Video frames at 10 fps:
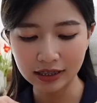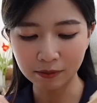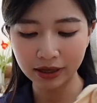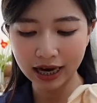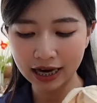
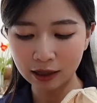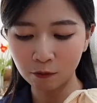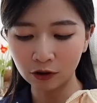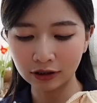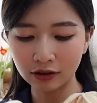จะมีให้
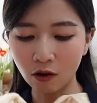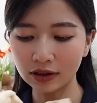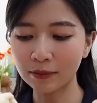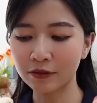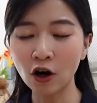ทั้งหมด2อ
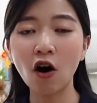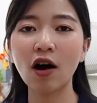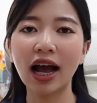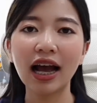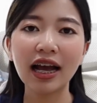สช่อ
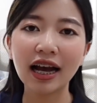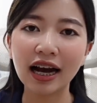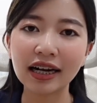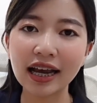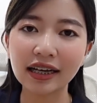งอะ
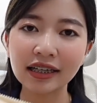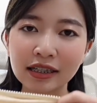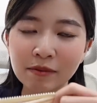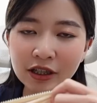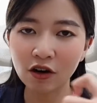ข้างในก็คื
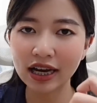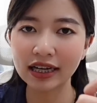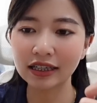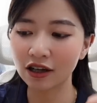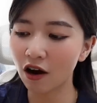อจะมีช่องให
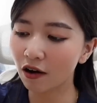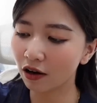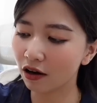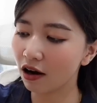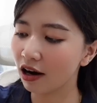ญ่หนึ่งช่อง
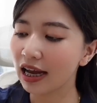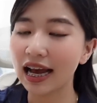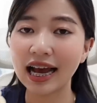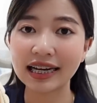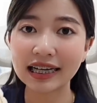แล้วก็
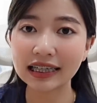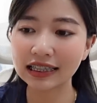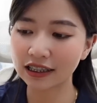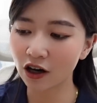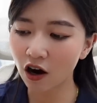อันนี้อีก
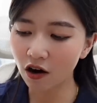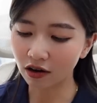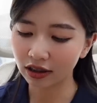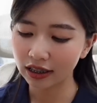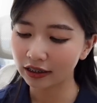หนึ่งช่อง
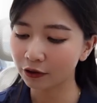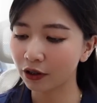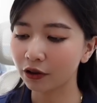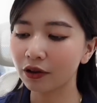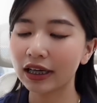
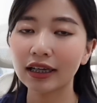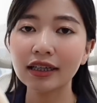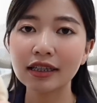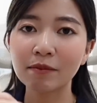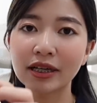ส่วนตรงนี้ก็
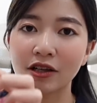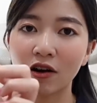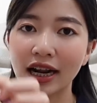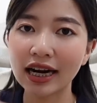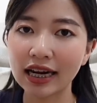คือจะมีช่
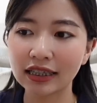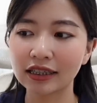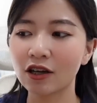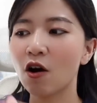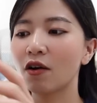องด้านในห
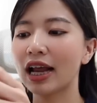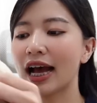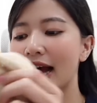นึ่งช่องนะ